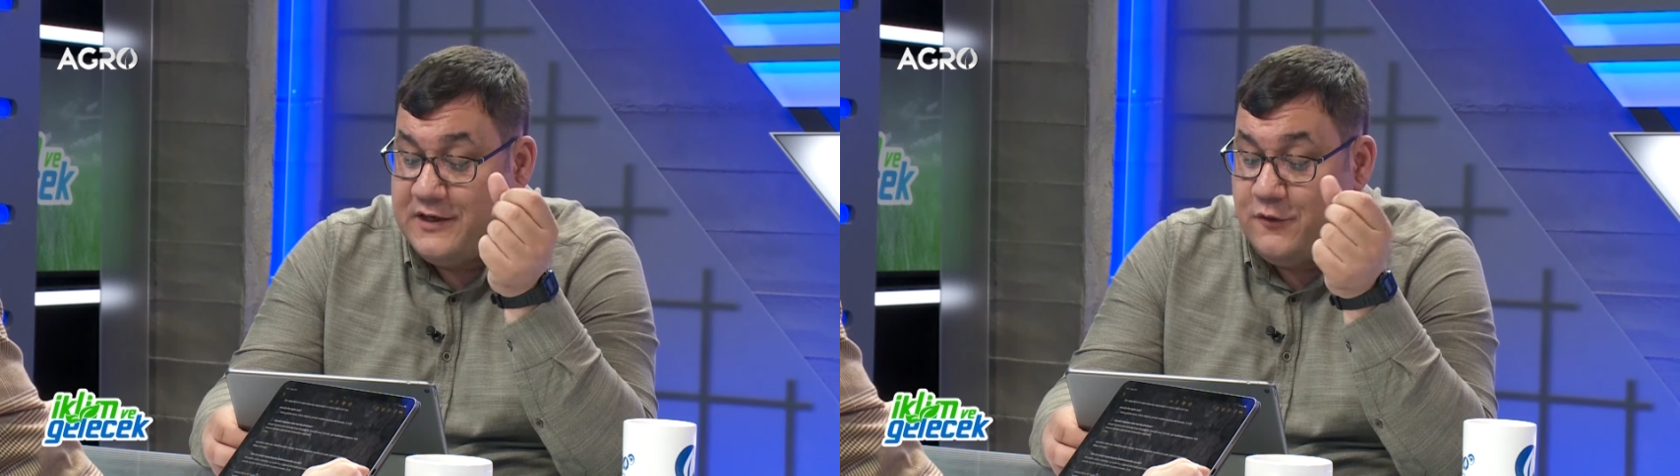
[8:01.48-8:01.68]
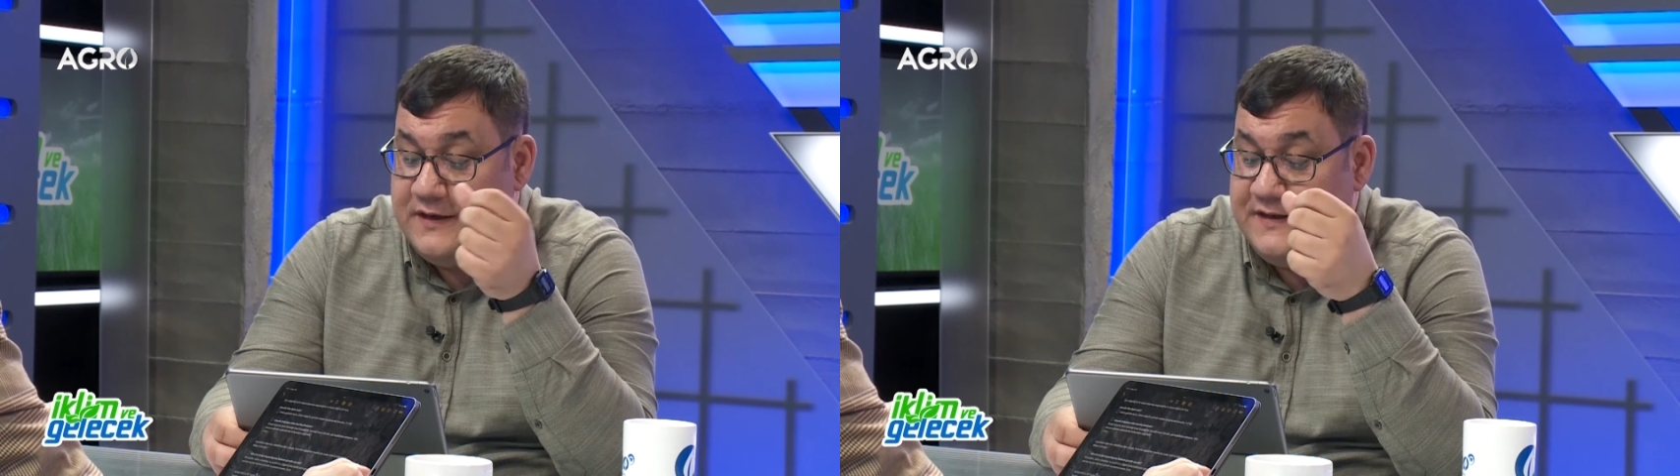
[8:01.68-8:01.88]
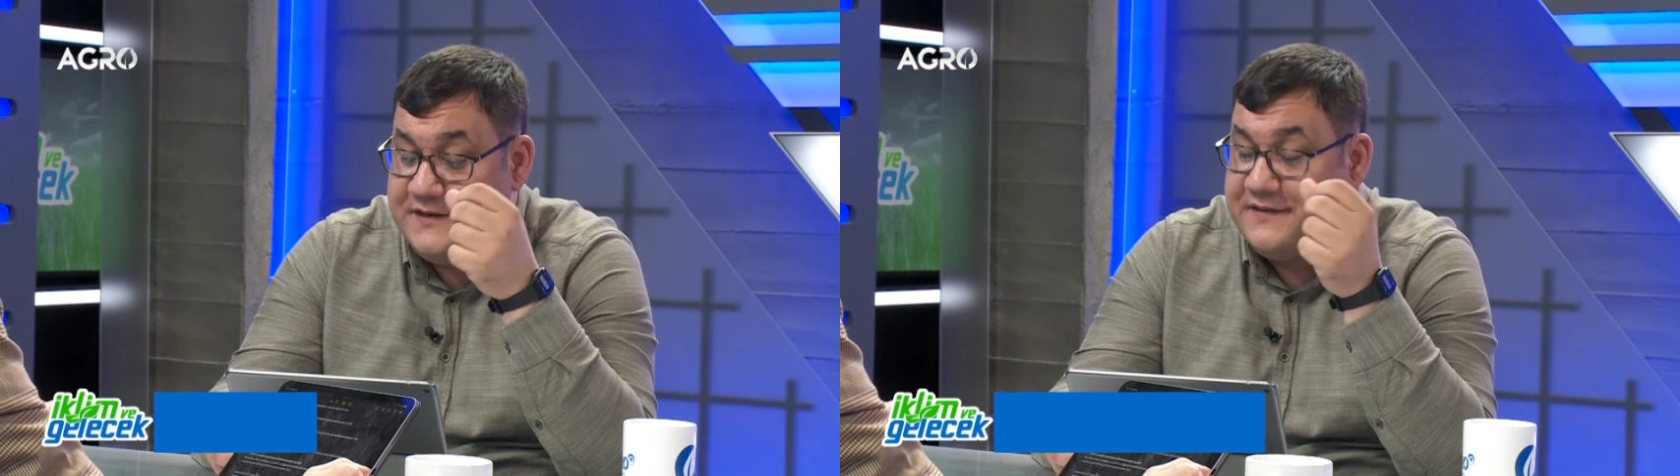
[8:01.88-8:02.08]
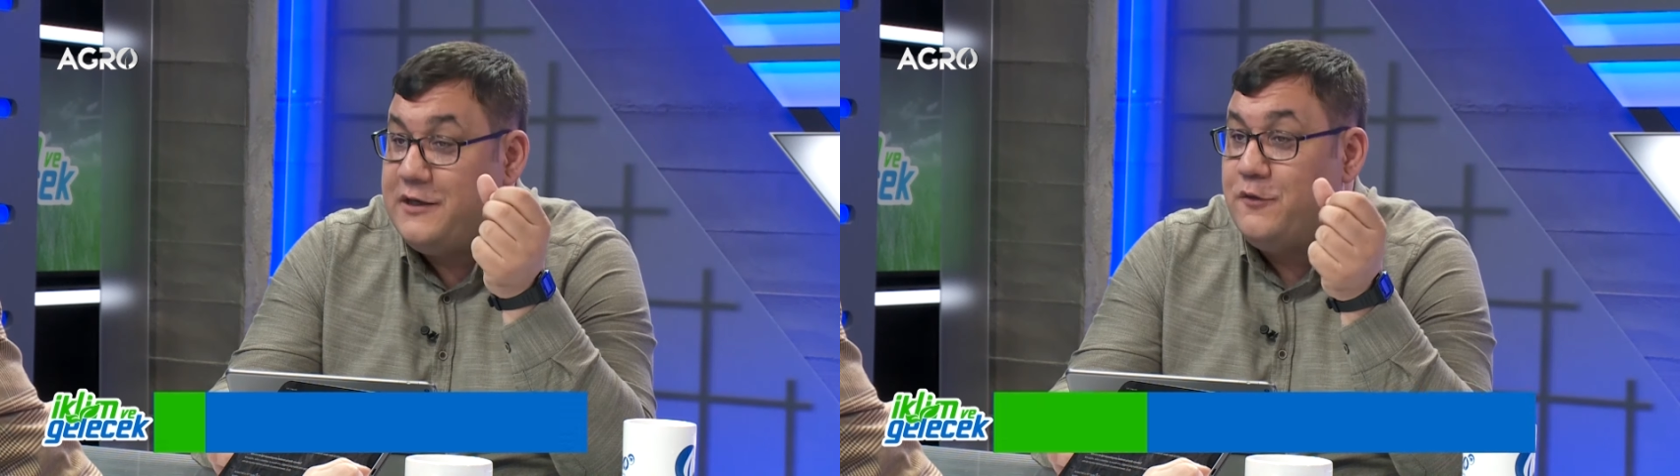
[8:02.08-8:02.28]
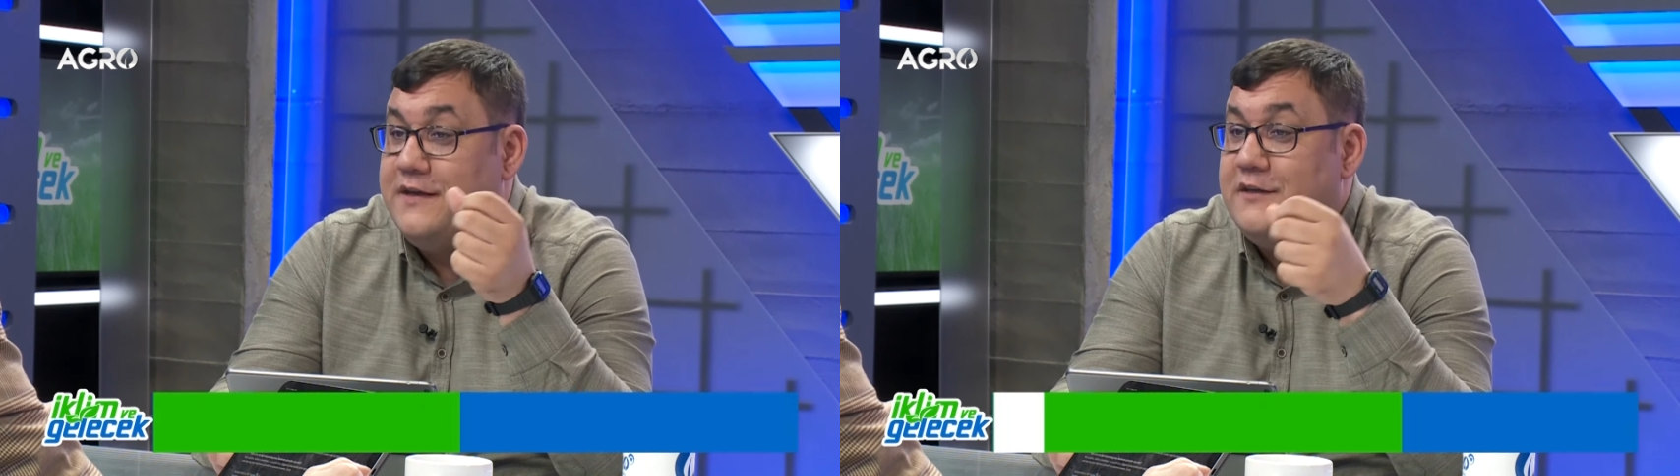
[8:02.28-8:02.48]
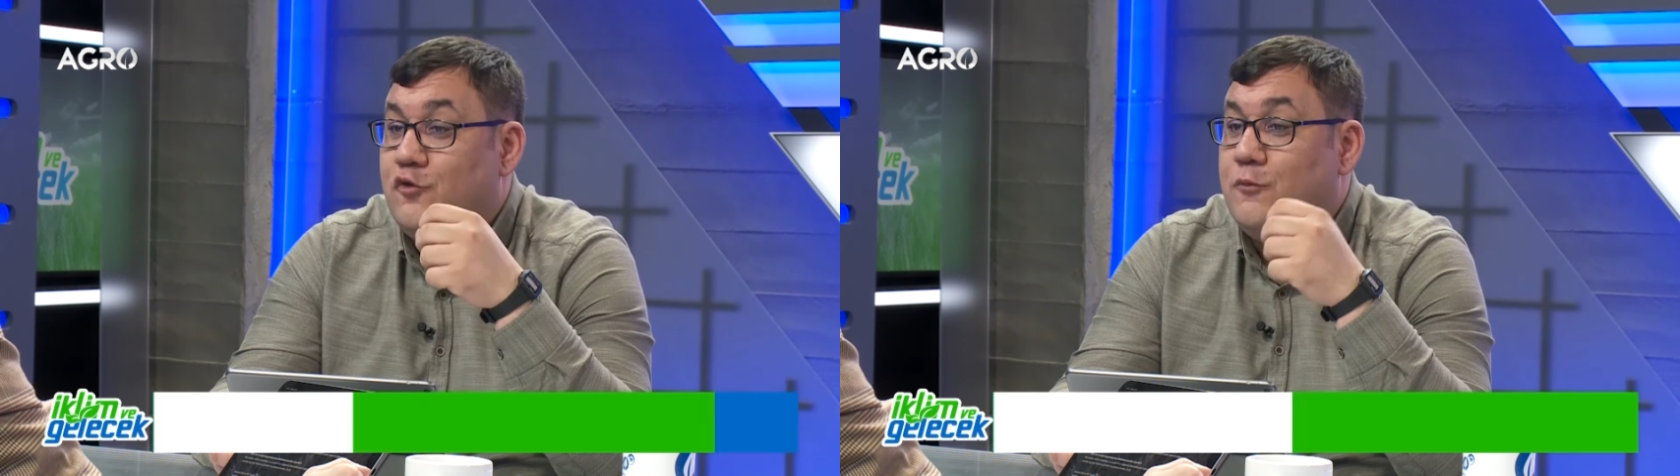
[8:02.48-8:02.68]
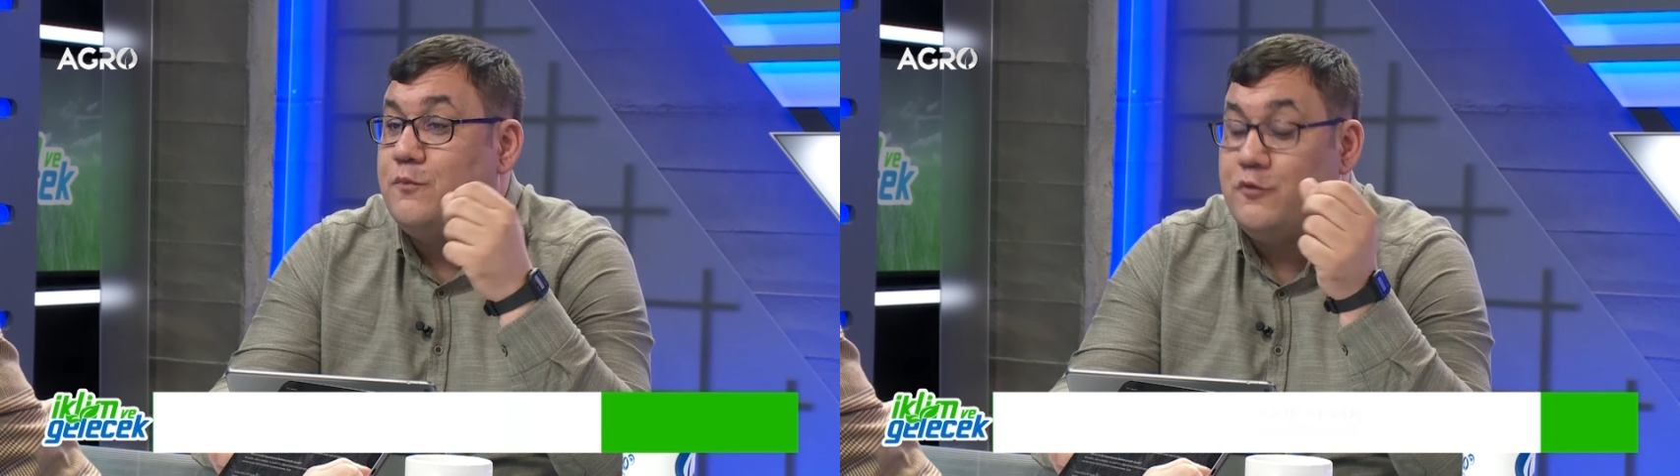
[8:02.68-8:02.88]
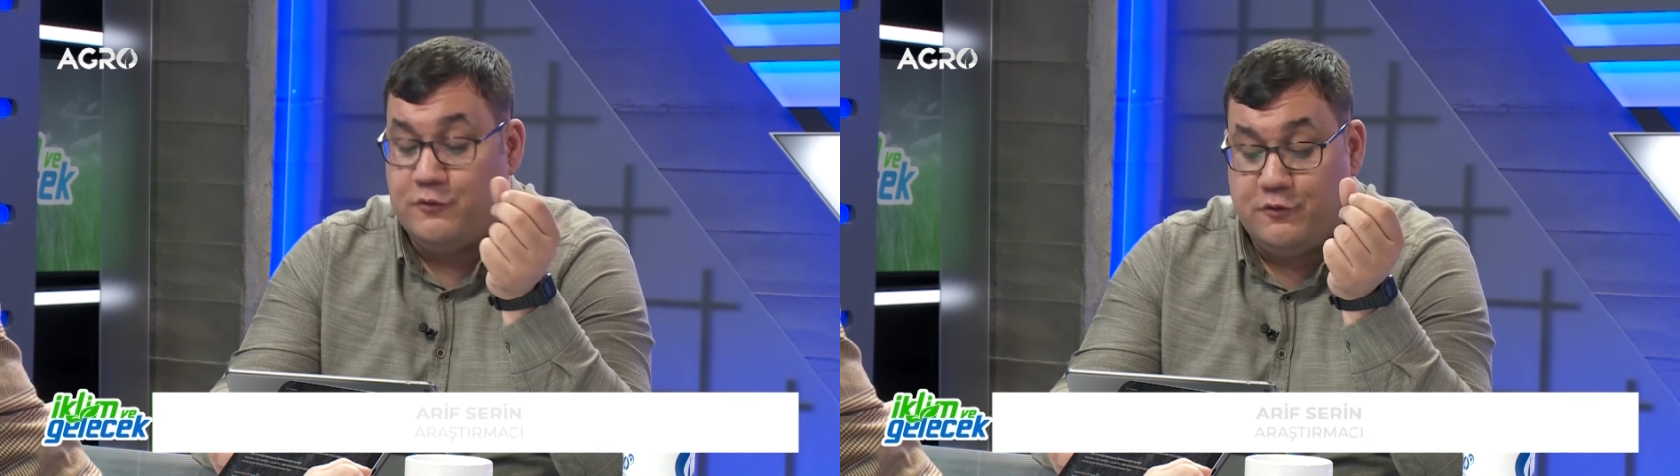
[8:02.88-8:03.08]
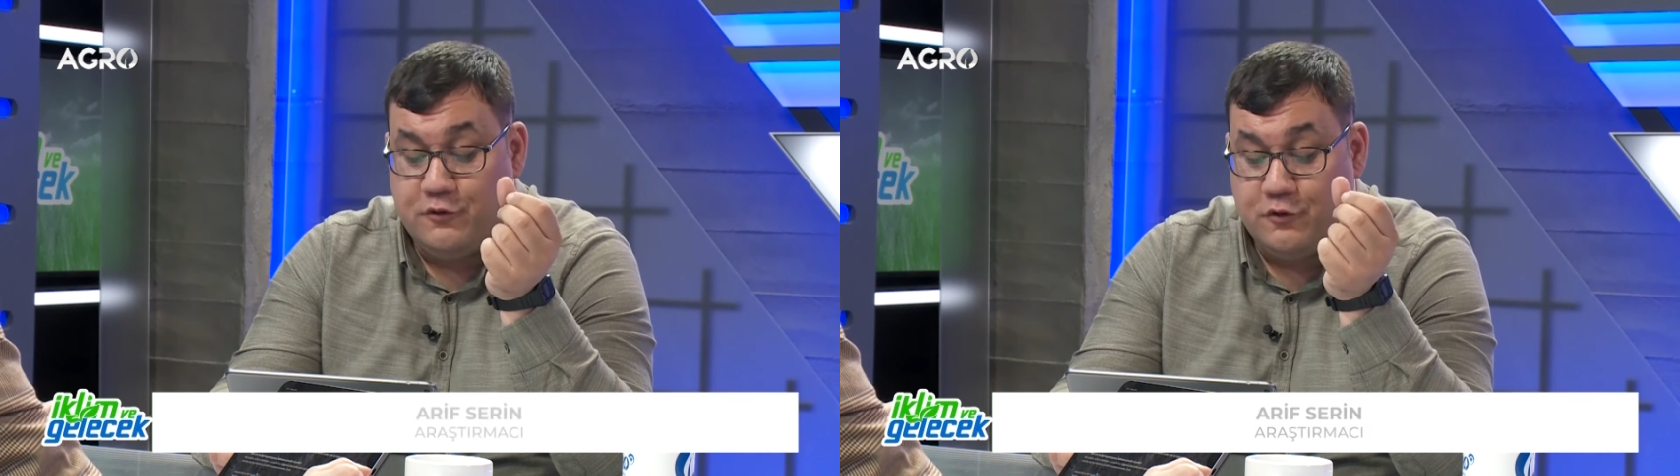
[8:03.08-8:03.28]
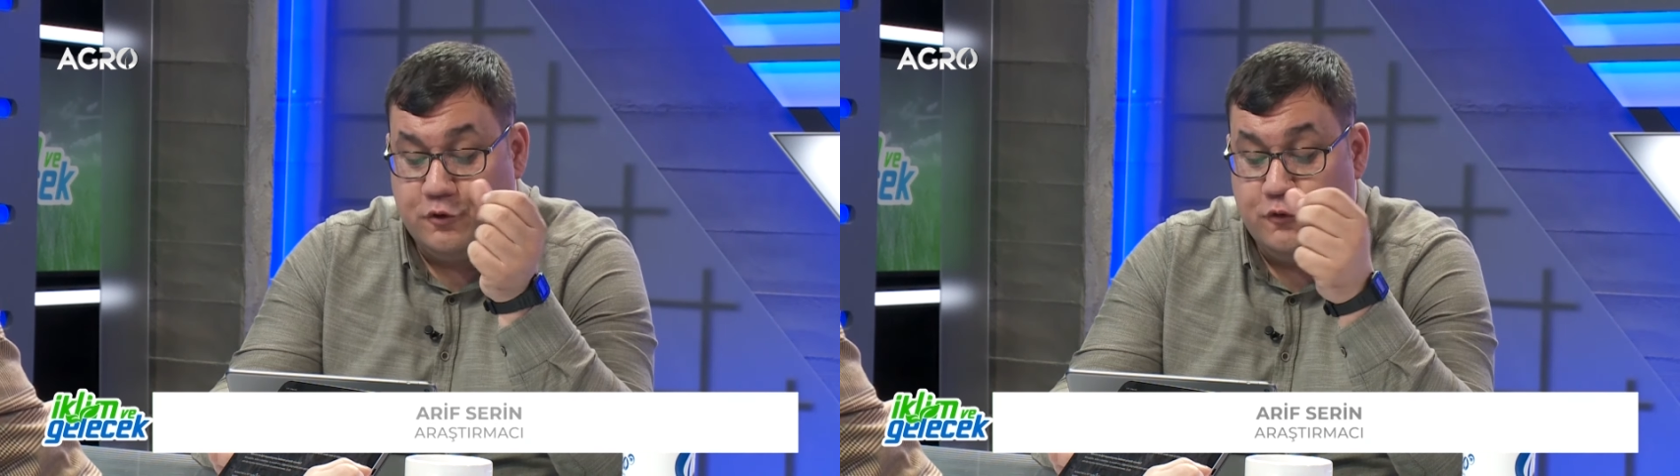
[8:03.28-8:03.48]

güvenlik, kişisel güvenlik, topluluk